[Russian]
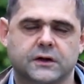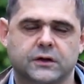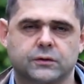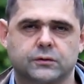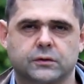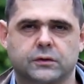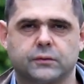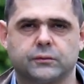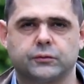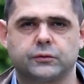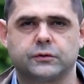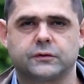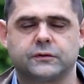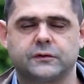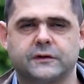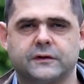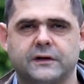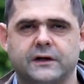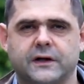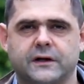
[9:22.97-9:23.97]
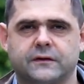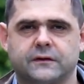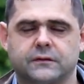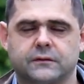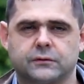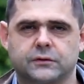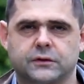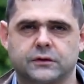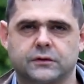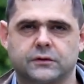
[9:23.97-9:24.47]
которые будут выделять
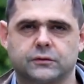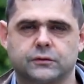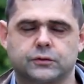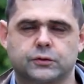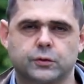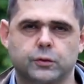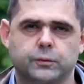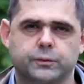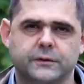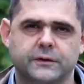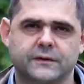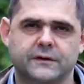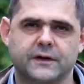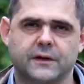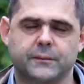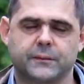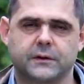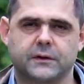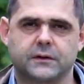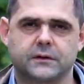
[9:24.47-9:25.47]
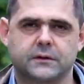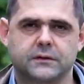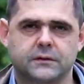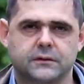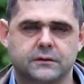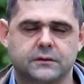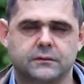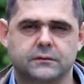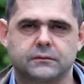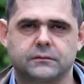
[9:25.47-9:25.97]
вот этот трупный запах,
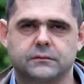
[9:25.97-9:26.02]
э,